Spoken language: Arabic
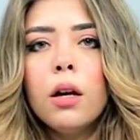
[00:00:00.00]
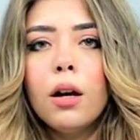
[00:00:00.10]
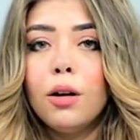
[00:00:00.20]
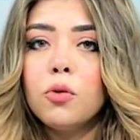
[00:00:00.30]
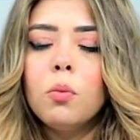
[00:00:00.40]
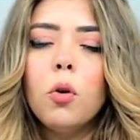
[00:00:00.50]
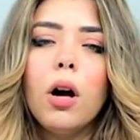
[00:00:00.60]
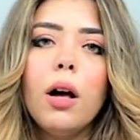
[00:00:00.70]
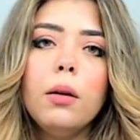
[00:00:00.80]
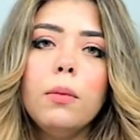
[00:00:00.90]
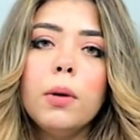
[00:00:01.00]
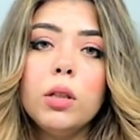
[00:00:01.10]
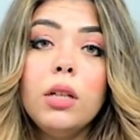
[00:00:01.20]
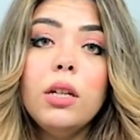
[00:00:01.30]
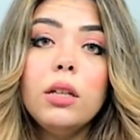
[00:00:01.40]
الأسبوع
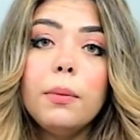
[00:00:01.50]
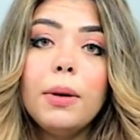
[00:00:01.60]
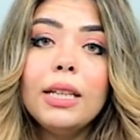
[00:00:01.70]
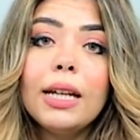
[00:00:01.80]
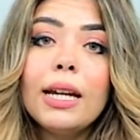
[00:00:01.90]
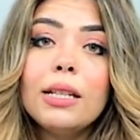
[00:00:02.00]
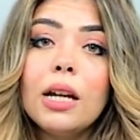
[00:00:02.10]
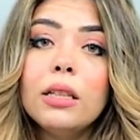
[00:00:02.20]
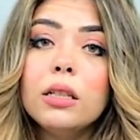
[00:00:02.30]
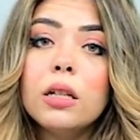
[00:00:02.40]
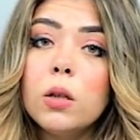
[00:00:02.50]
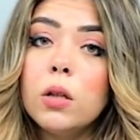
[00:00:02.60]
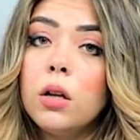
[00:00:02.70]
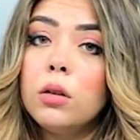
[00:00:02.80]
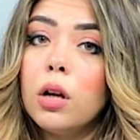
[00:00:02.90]
الماضي تم اتخاذ عدة
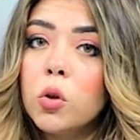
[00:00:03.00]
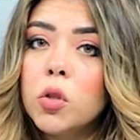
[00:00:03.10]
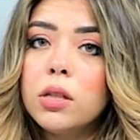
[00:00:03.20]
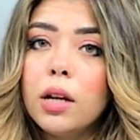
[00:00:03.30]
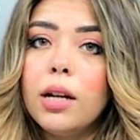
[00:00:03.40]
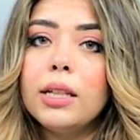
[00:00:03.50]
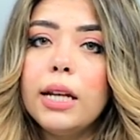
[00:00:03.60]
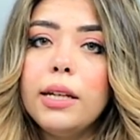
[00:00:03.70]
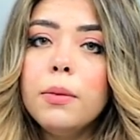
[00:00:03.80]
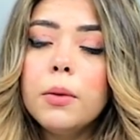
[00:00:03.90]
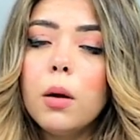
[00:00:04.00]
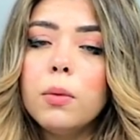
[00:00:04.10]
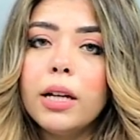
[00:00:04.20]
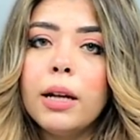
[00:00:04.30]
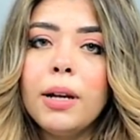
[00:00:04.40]
قرارات تخص تعليم
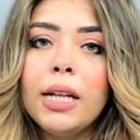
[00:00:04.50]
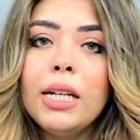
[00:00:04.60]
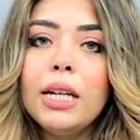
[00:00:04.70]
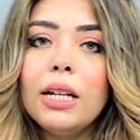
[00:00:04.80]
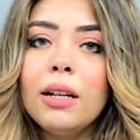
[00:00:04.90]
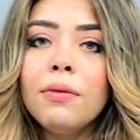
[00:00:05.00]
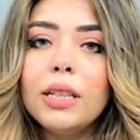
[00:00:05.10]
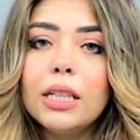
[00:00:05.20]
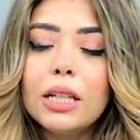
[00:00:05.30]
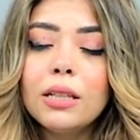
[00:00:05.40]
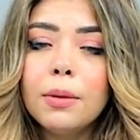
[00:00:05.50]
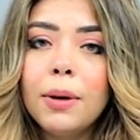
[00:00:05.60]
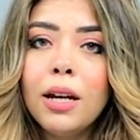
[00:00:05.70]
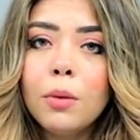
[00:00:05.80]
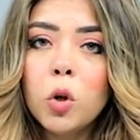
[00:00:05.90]
قبل جامعي لفتت
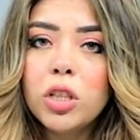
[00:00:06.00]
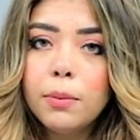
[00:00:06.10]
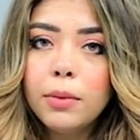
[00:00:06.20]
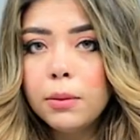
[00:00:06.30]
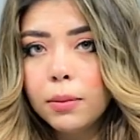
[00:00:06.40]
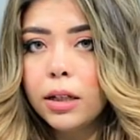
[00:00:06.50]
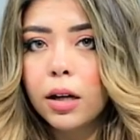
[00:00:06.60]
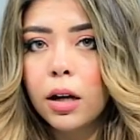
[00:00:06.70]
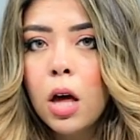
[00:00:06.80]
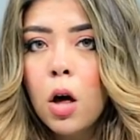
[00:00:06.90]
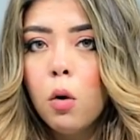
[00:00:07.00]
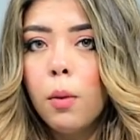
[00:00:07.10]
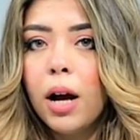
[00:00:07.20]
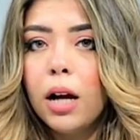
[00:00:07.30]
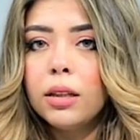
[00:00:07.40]
انتباه المهتمين به
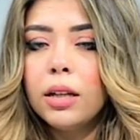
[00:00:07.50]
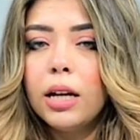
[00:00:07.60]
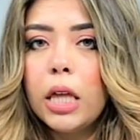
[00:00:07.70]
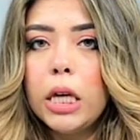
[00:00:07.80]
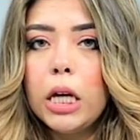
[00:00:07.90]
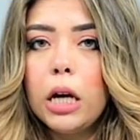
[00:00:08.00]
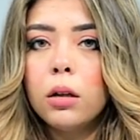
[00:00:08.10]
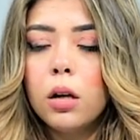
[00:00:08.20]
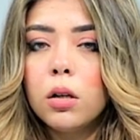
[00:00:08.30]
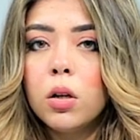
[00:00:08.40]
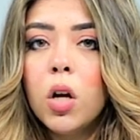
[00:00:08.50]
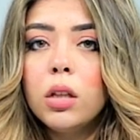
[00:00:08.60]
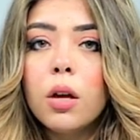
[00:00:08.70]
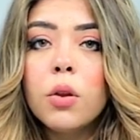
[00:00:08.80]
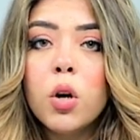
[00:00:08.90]
وبعض هذه
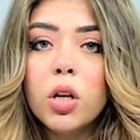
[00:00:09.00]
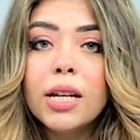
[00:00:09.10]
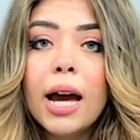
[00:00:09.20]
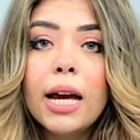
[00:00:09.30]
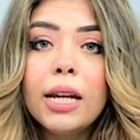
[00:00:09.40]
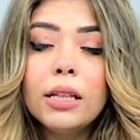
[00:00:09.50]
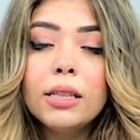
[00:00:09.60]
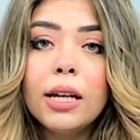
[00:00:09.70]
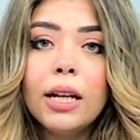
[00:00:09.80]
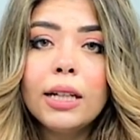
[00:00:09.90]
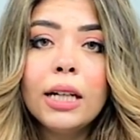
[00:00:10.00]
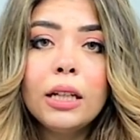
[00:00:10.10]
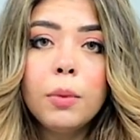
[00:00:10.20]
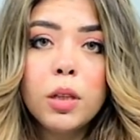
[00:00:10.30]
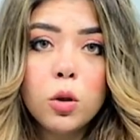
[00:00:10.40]
القرارات أثارت حالة
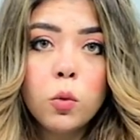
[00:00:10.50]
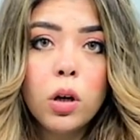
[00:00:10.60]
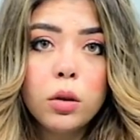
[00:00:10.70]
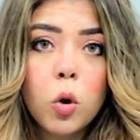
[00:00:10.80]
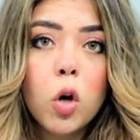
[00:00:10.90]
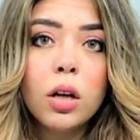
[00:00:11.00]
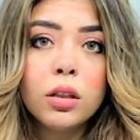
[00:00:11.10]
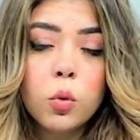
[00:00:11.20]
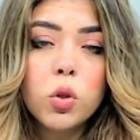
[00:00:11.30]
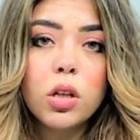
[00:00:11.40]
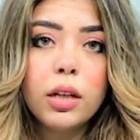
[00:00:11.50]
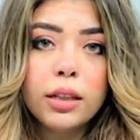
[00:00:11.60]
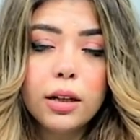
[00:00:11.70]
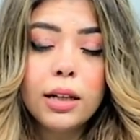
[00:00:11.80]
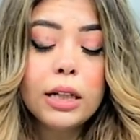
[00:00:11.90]
الجدل بين رواد مواقع التواصل
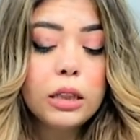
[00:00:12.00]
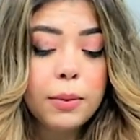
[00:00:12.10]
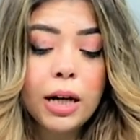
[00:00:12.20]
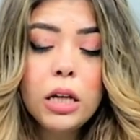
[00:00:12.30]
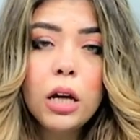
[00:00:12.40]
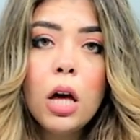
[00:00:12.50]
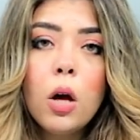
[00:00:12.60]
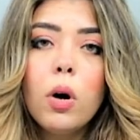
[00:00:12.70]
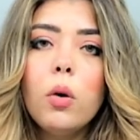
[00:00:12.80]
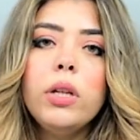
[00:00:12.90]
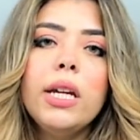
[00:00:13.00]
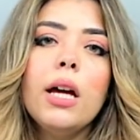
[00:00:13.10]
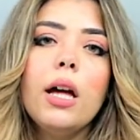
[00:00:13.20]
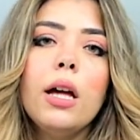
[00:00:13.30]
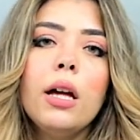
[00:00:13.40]
الاجتماعي
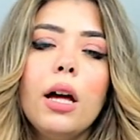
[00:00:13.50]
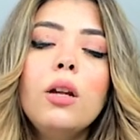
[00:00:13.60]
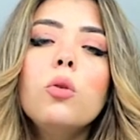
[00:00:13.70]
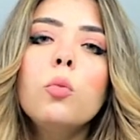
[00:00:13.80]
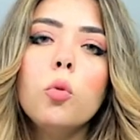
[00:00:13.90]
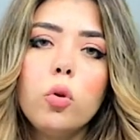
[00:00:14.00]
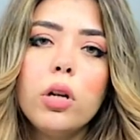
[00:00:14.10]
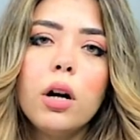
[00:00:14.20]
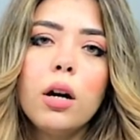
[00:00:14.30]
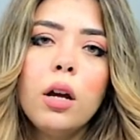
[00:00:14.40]
وأولياء الأمور